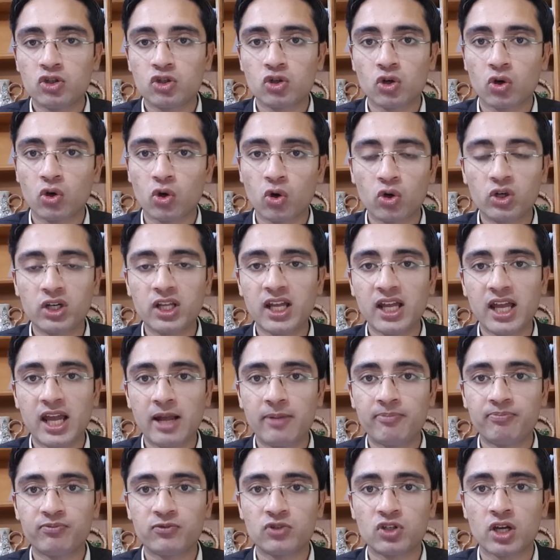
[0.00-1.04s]
जो लोटे
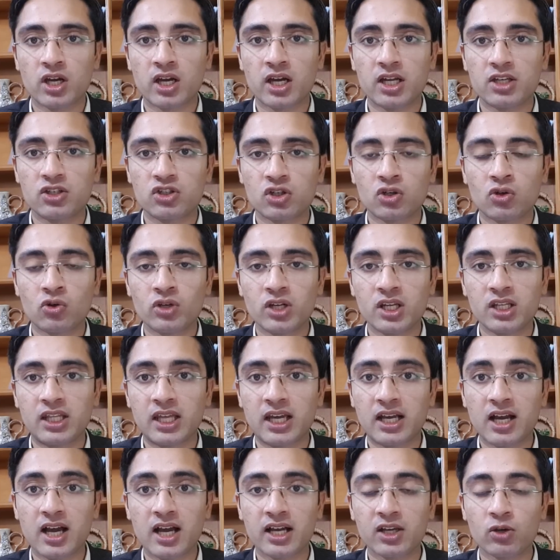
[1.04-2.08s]
हैं जिन्होंने
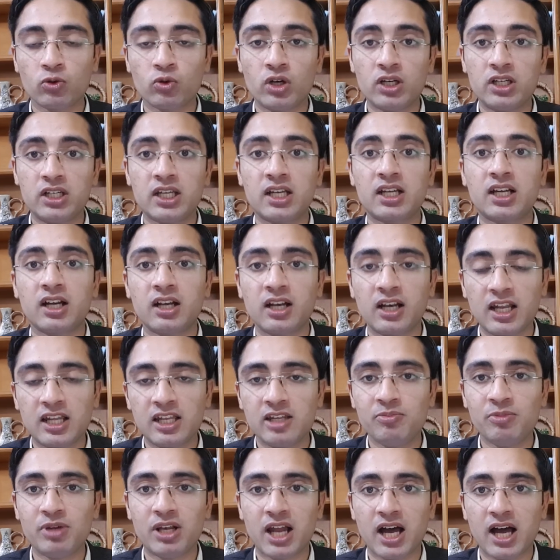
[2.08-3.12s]
देखा कि उन्हें टिकट
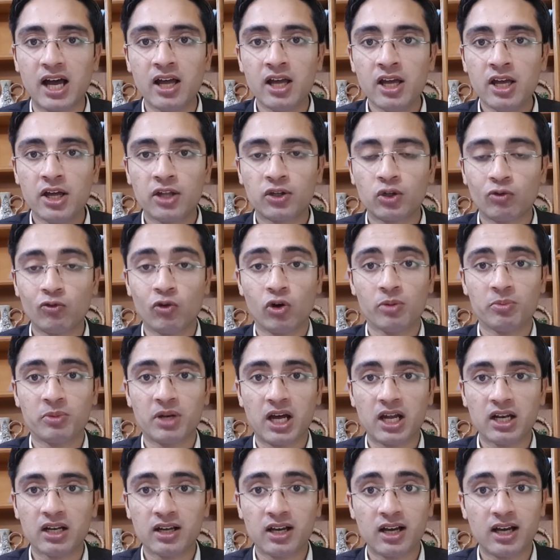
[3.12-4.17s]
नहीं मिला तो वो
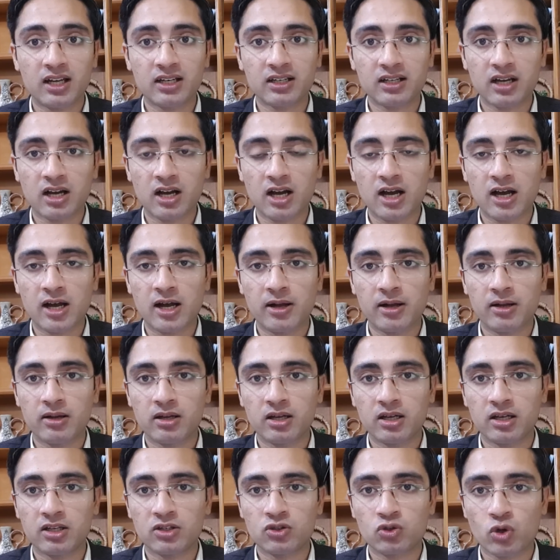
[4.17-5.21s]
इमरान खान
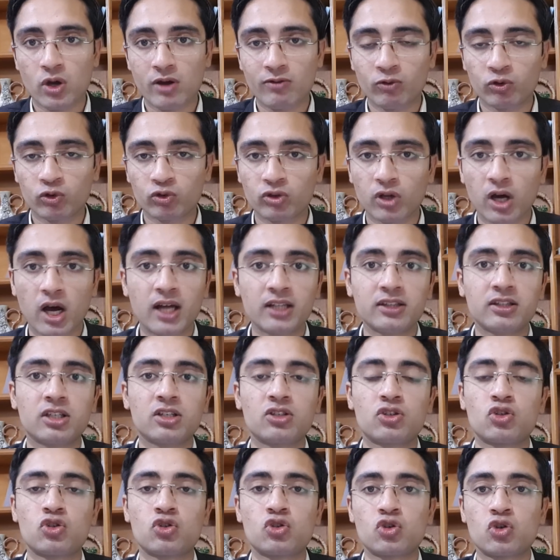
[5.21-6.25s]
का जो है वो साथ
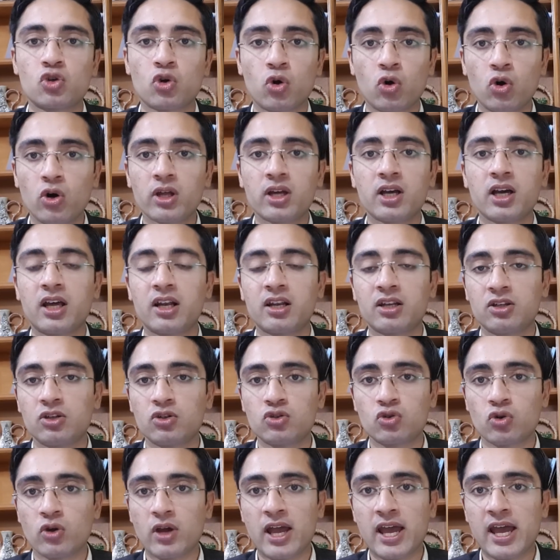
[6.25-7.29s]
छोड़ कर
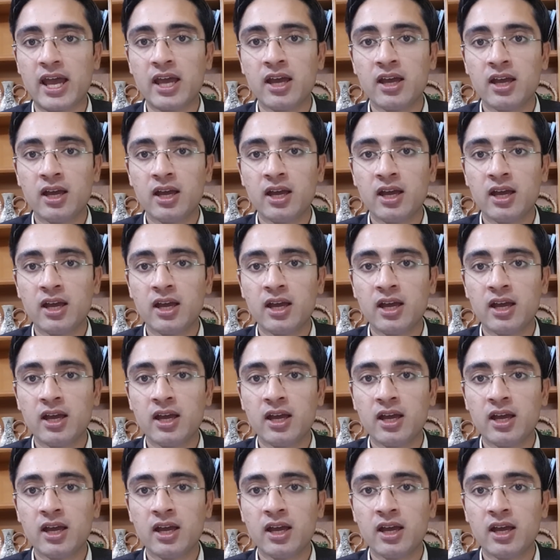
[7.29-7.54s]
जो है